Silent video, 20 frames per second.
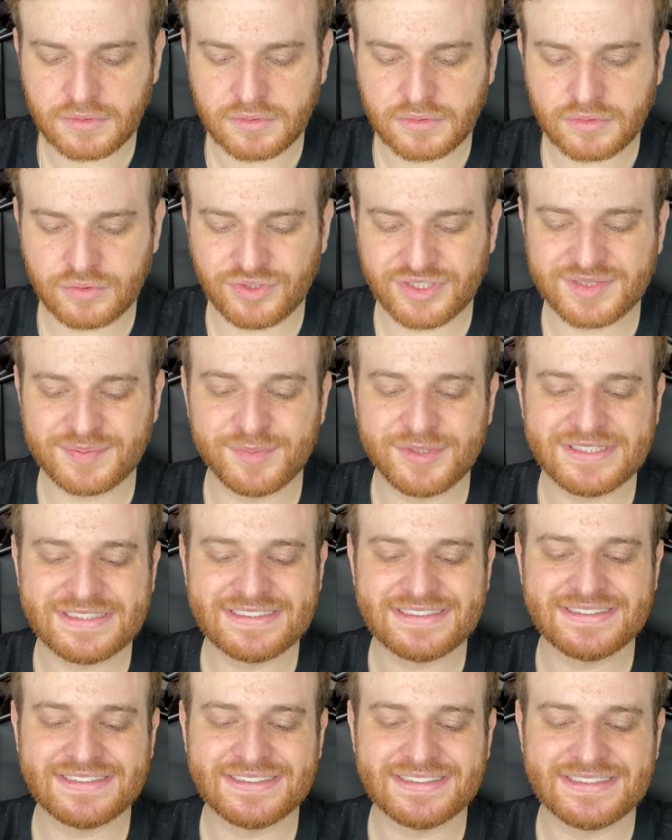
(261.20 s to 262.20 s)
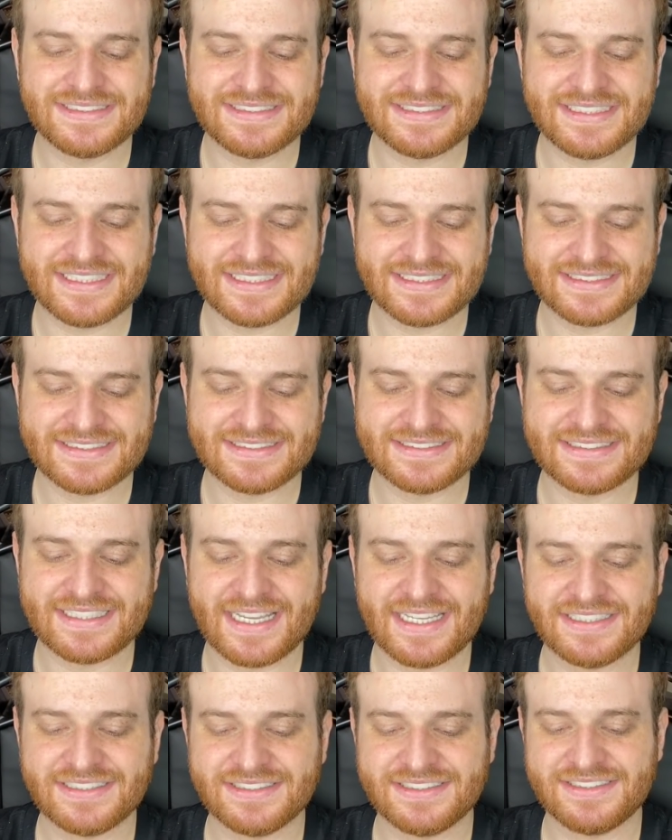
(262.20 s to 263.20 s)

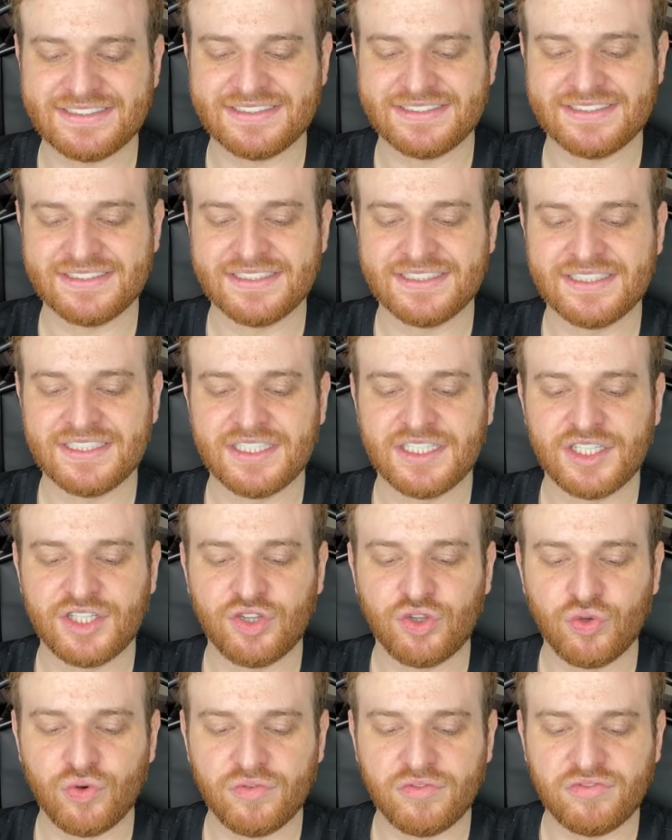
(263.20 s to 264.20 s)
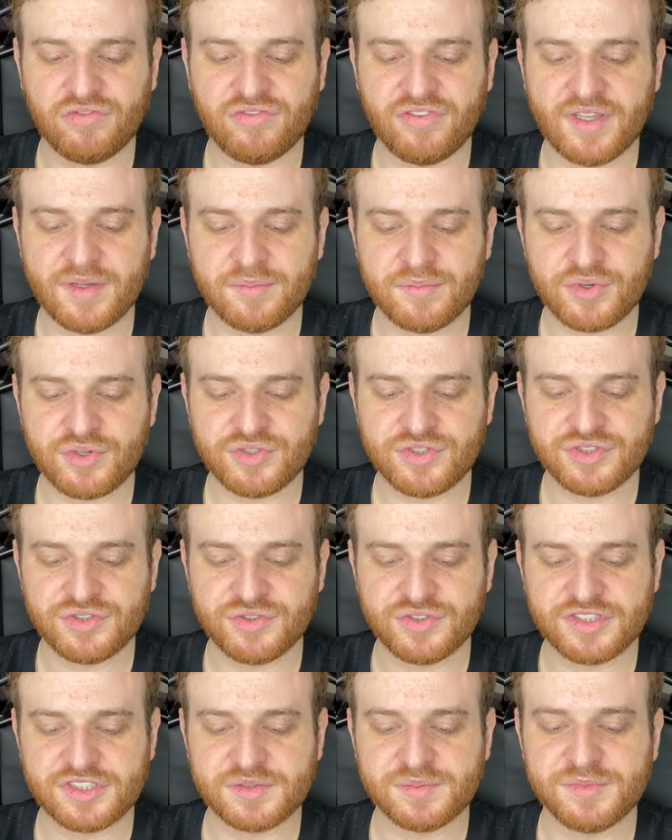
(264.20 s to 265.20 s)
2017. Novembro de
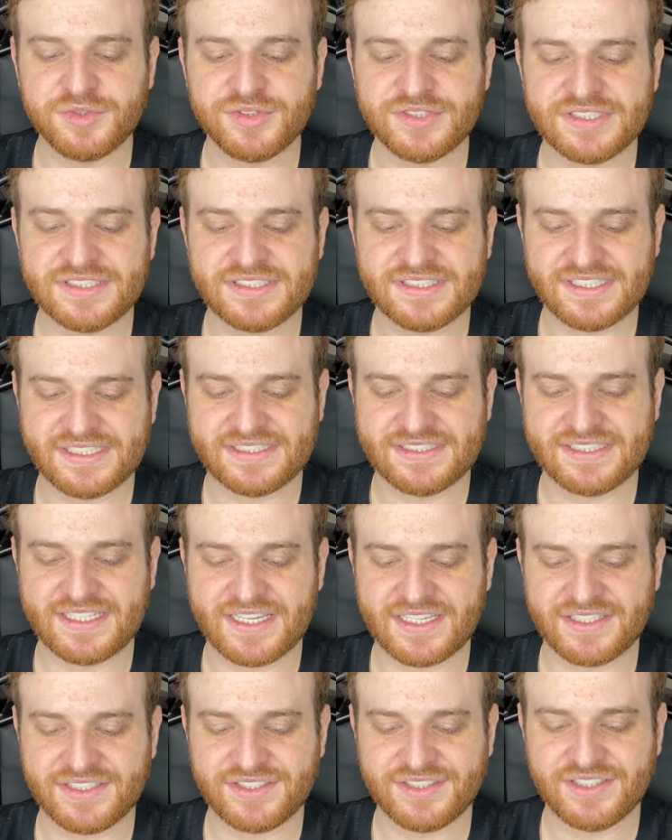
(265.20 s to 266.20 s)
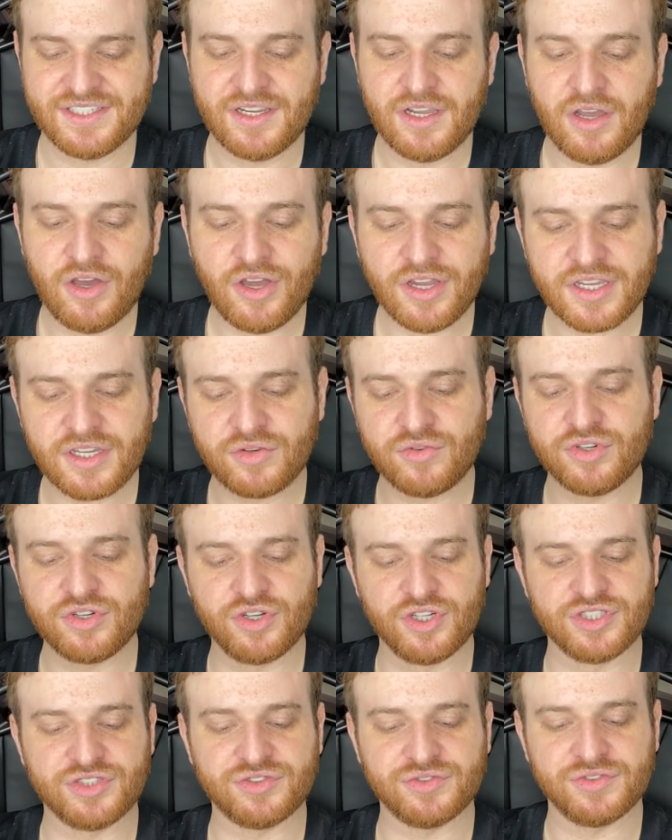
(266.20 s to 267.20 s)
2017. Olha que
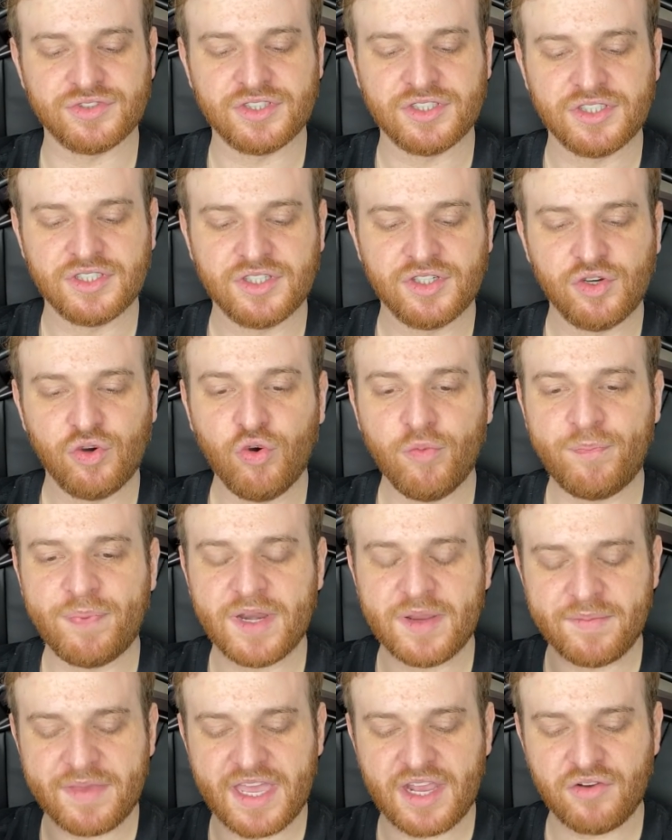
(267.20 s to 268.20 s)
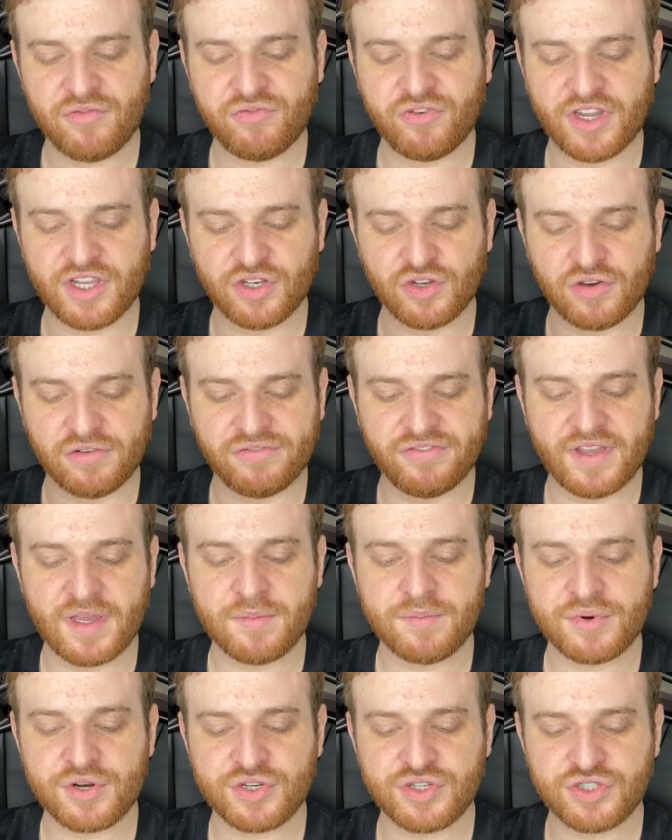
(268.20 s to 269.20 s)
curioso. O primeiro foi em
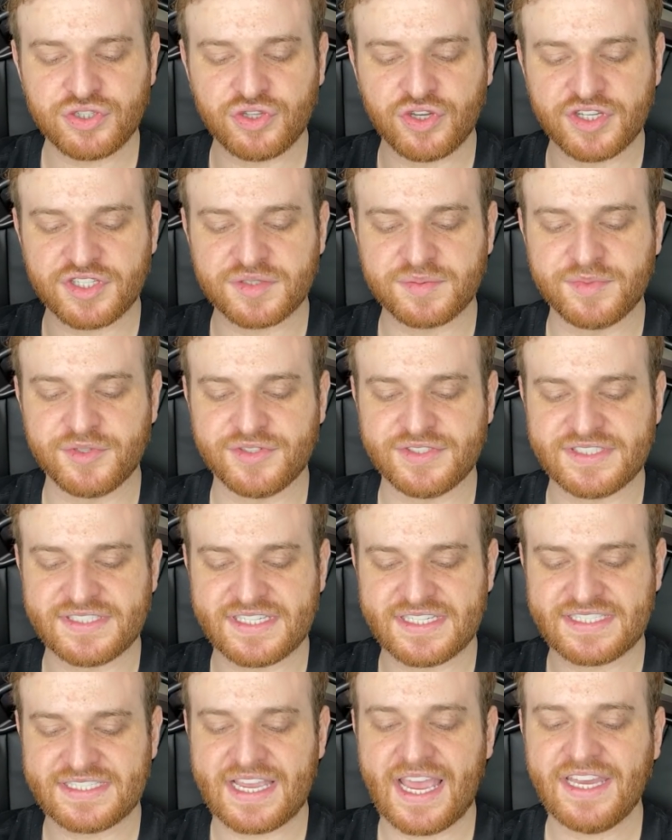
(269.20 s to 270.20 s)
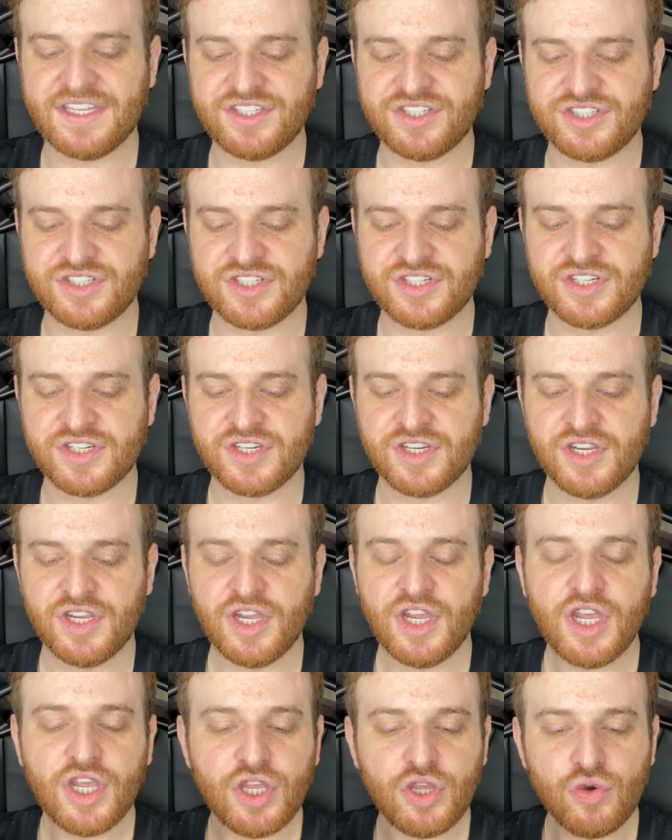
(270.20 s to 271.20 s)
novembro de 2017
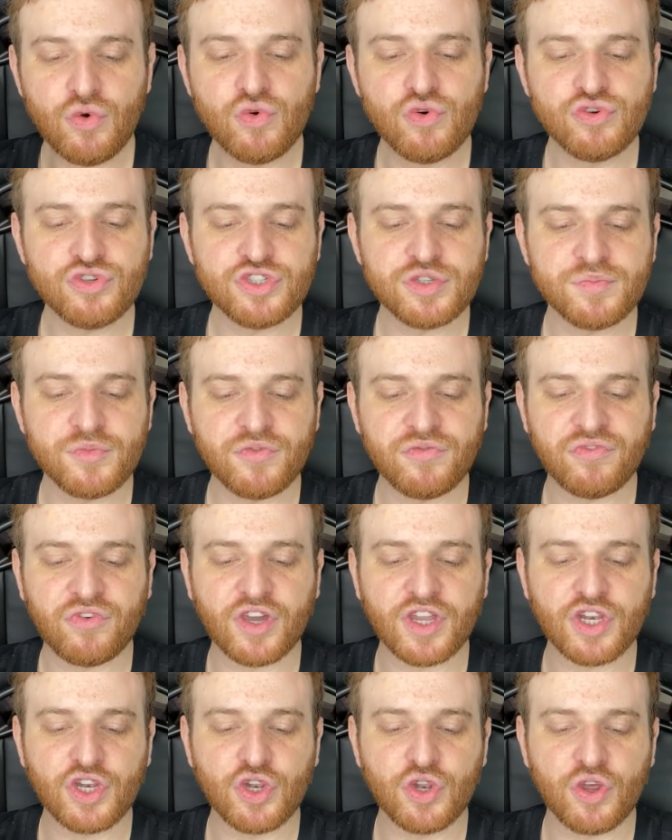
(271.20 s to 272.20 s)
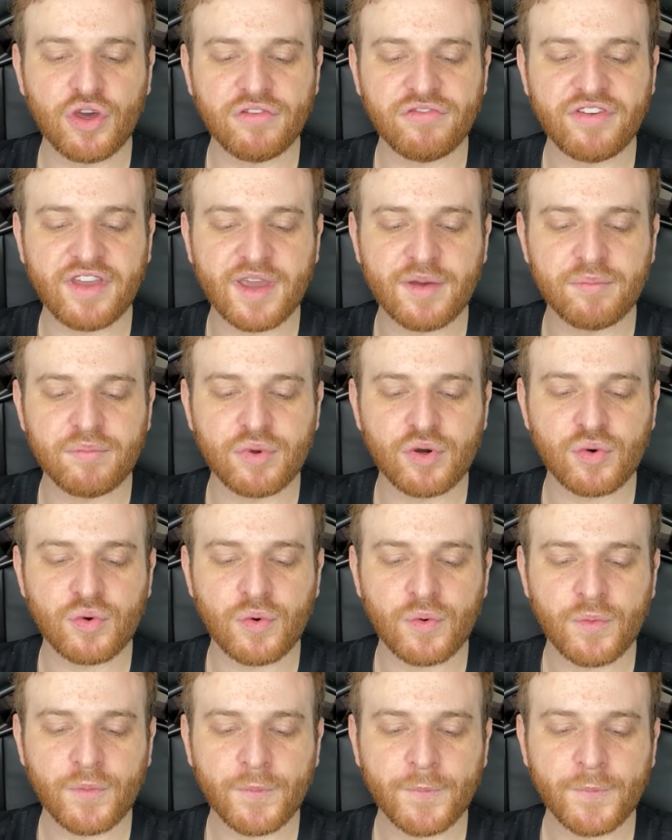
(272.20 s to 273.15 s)
e o último foi em novembro